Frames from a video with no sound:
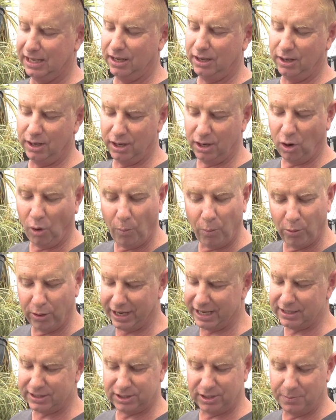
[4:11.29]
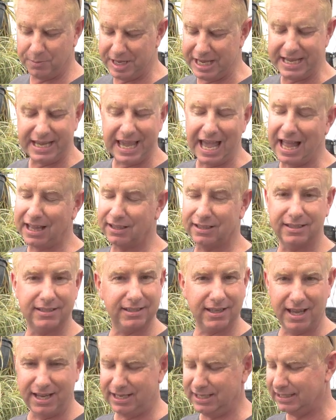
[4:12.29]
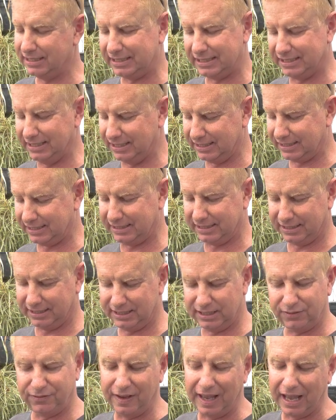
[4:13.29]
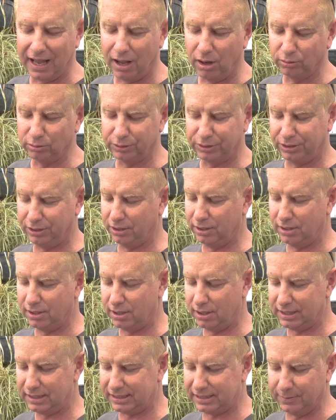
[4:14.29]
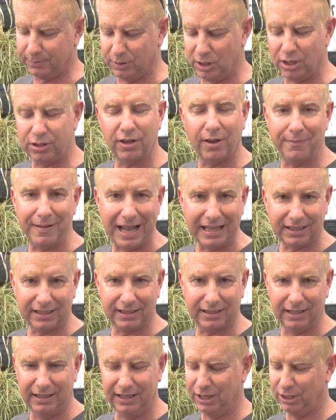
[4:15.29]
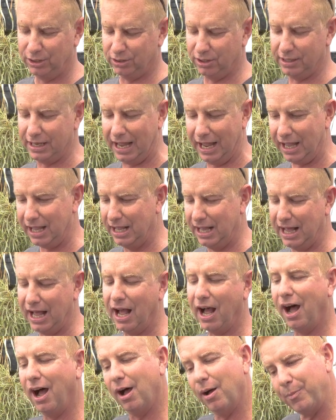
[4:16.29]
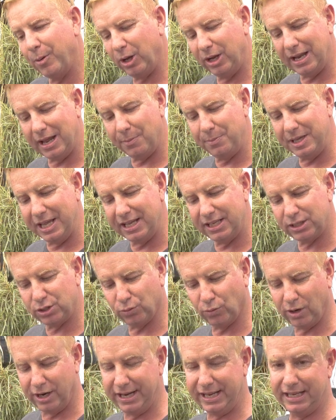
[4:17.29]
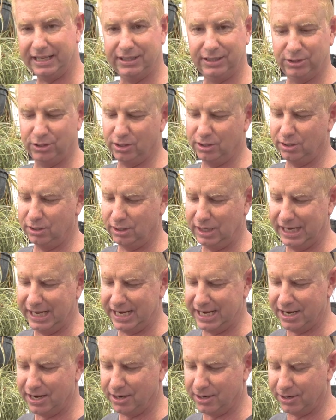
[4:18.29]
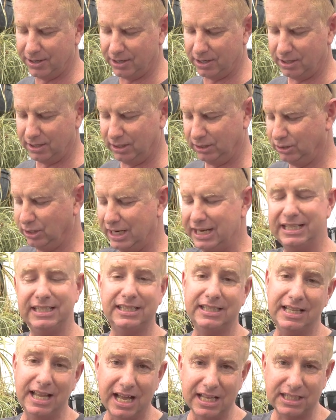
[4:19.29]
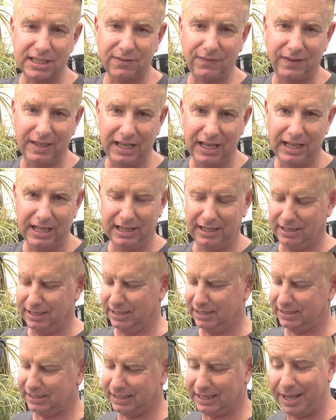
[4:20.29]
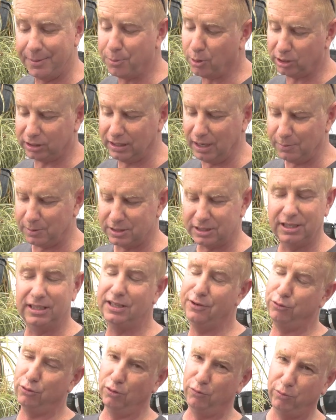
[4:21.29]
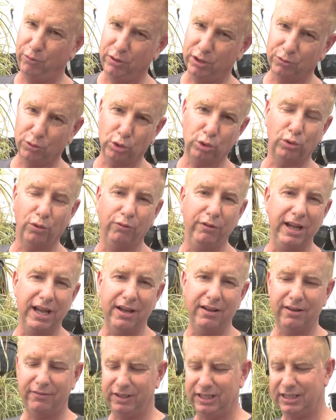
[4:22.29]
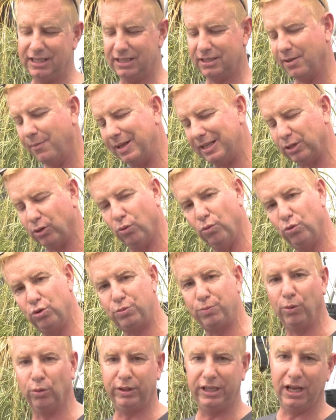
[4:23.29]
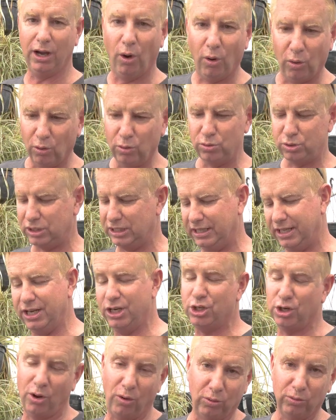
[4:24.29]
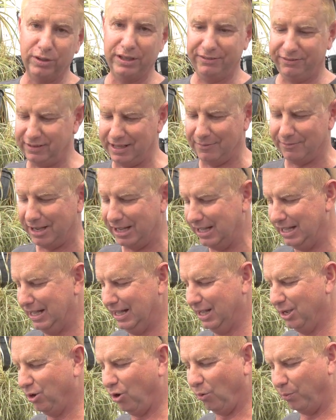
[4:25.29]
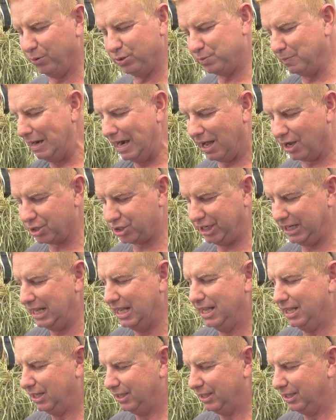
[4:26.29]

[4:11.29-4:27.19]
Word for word: Euh, on pourrait semer 4, 5, 6 différents types de tomates dedans en prenant bien soin de les, euh, de les identifier. C'est important parce que des fois, vous pouvez vous retrouver avec des tomates rouges pour des roses et des jaunes, évidemment. On peut se mélanger.